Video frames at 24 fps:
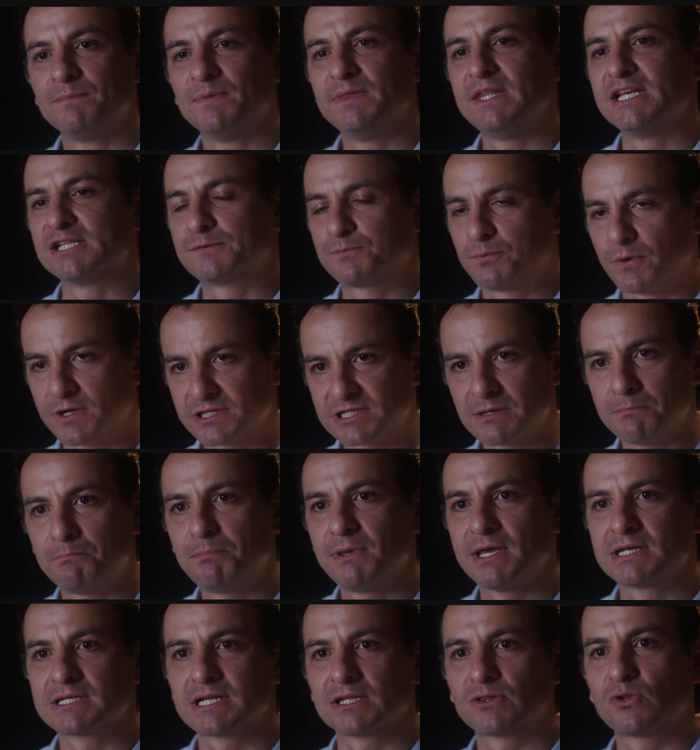Después
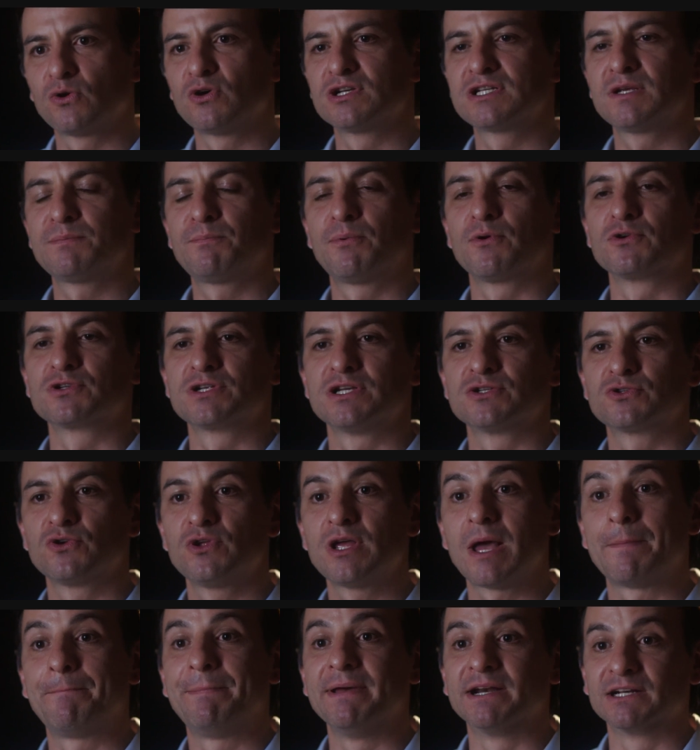empieza todo ese proceso
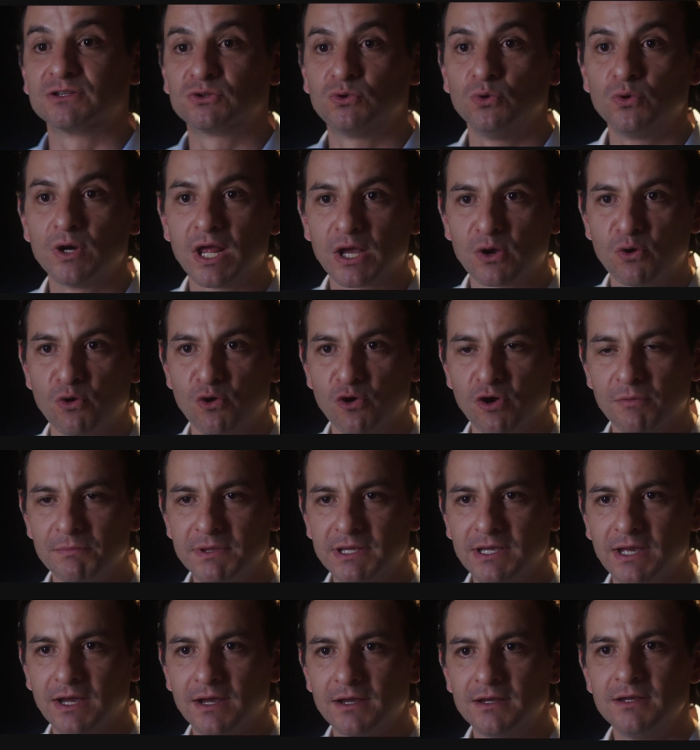de apertura
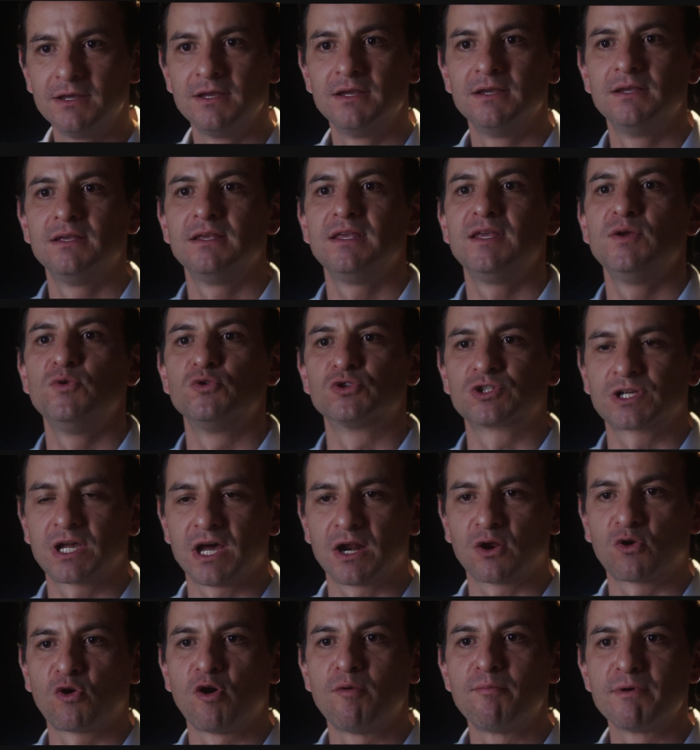económica y
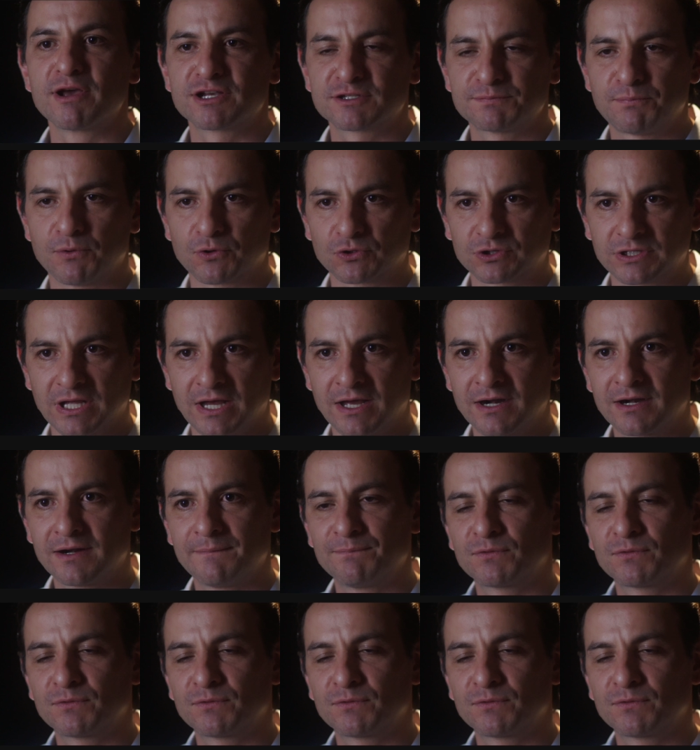buscar cómo exportar.